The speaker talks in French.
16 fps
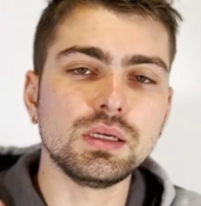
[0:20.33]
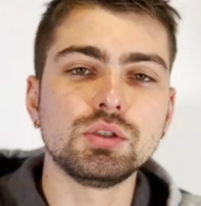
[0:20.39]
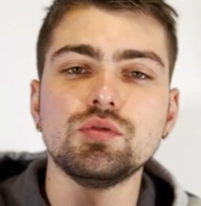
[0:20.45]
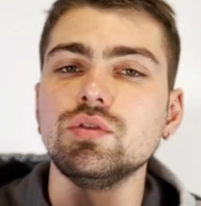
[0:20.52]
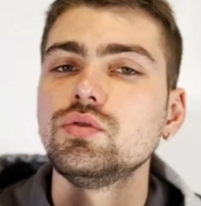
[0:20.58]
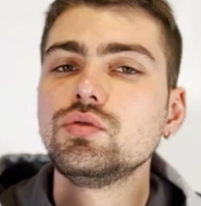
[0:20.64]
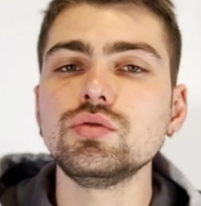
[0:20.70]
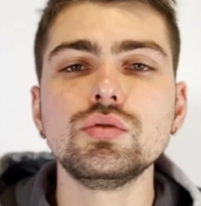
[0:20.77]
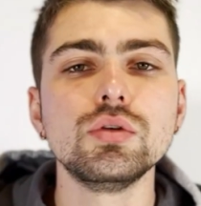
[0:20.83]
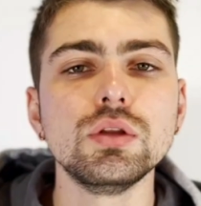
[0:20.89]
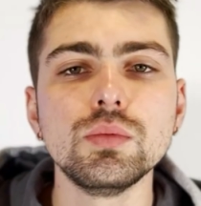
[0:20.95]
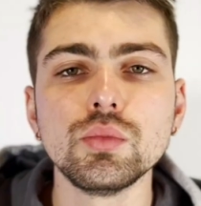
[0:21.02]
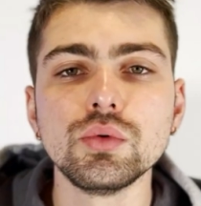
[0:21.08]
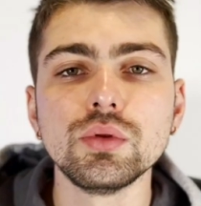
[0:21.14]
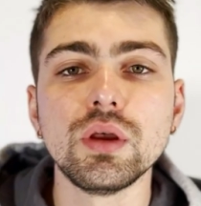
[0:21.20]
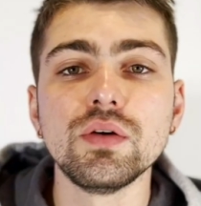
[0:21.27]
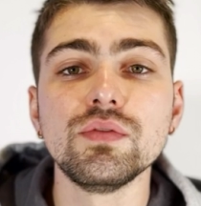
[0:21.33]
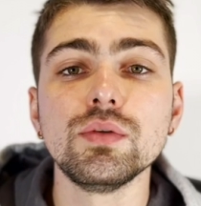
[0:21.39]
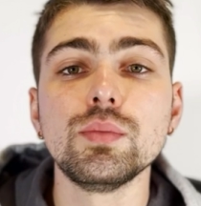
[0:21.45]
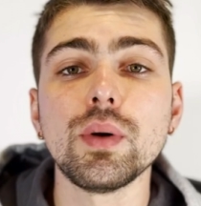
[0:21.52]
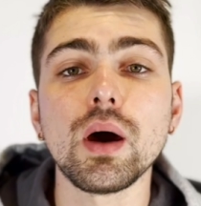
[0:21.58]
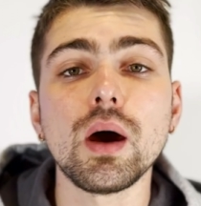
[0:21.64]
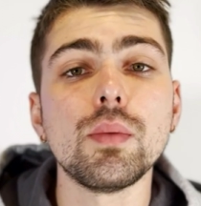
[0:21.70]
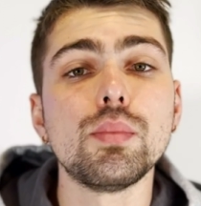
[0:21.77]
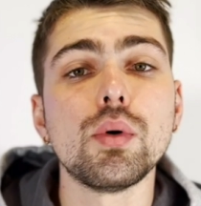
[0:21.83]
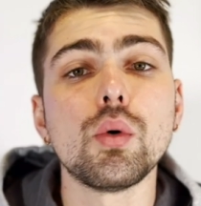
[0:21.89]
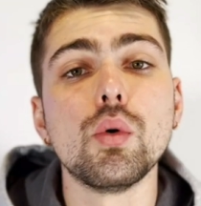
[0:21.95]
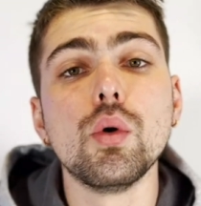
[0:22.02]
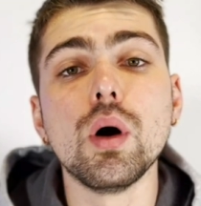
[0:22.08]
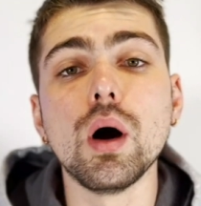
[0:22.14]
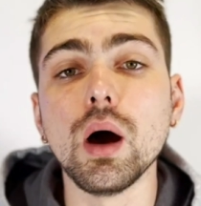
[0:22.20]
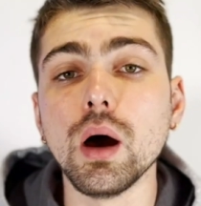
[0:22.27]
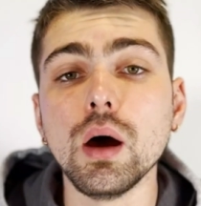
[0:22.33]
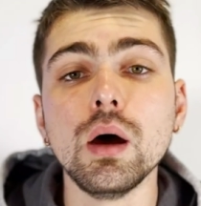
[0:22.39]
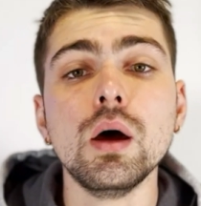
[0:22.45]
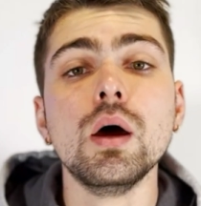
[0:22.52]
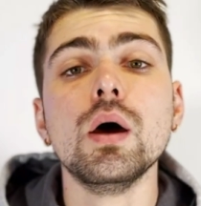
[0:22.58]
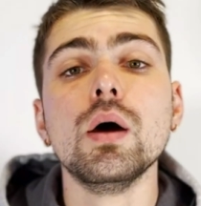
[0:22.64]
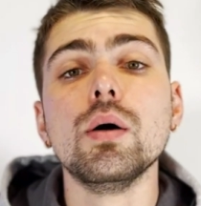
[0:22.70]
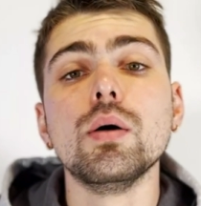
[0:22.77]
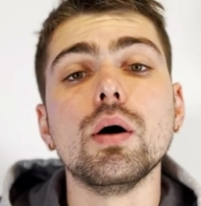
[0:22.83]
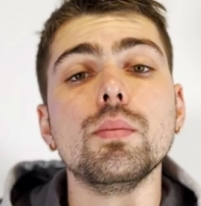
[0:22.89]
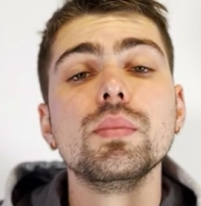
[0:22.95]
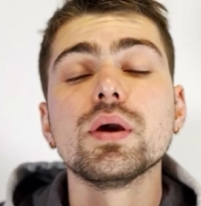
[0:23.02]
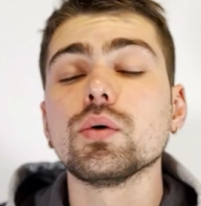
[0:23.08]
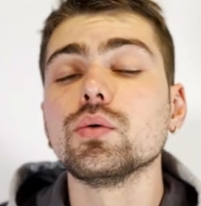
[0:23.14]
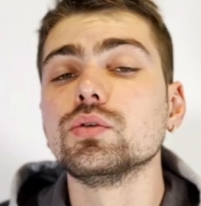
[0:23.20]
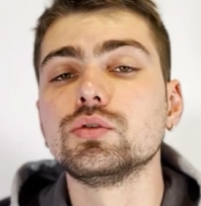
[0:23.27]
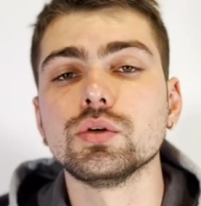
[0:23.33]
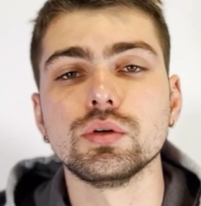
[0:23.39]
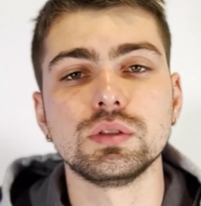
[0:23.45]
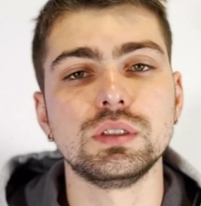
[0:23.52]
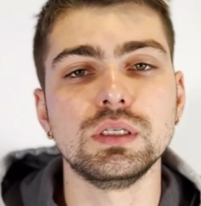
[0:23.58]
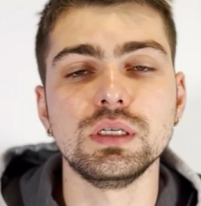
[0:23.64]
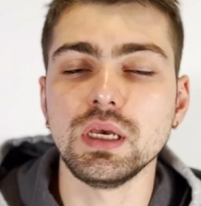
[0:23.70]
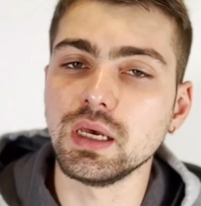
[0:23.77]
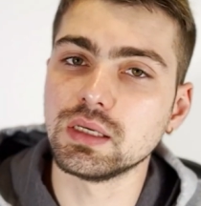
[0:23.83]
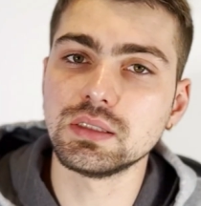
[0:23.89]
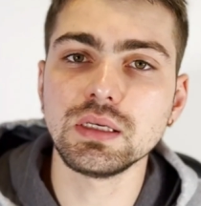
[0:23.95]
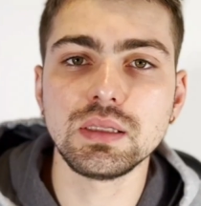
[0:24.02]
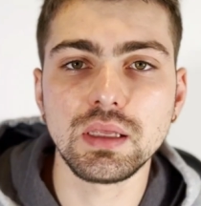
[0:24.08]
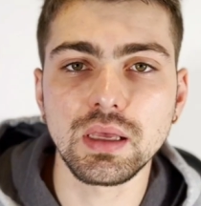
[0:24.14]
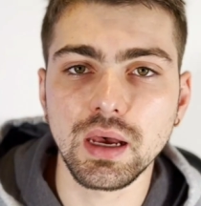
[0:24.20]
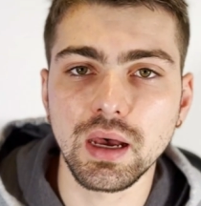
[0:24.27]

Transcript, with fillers: Je vais juste donner mon avis par rapport au 1, euh, mes ressentis, etc.